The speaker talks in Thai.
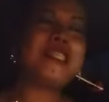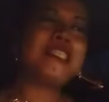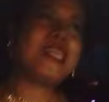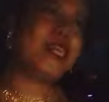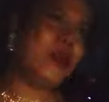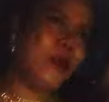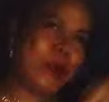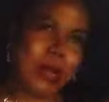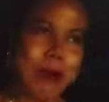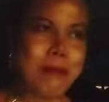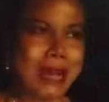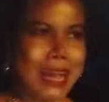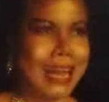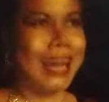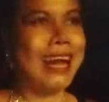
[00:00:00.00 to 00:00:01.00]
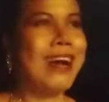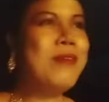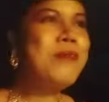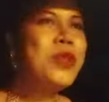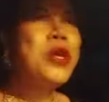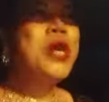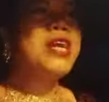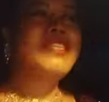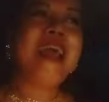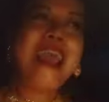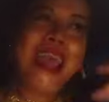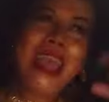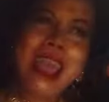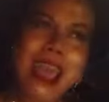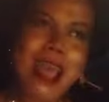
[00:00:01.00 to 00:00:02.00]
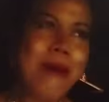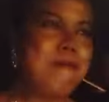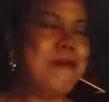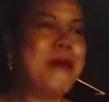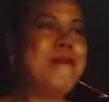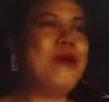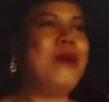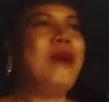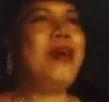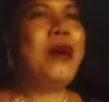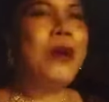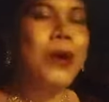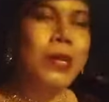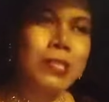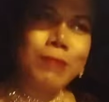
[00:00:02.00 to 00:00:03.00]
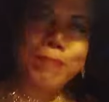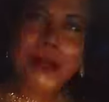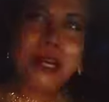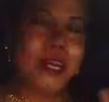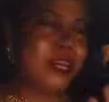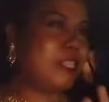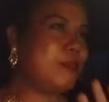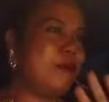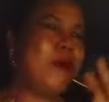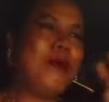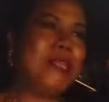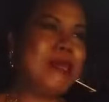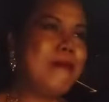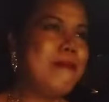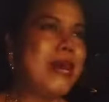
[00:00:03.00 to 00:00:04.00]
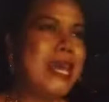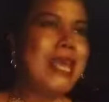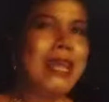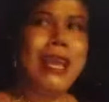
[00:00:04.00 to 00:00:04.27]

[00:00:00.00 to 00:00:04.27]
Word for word: จะกระโดดเข้ามาเต็มไปหมดเลย ก็จะเปิดก็จะโอ้ทำไม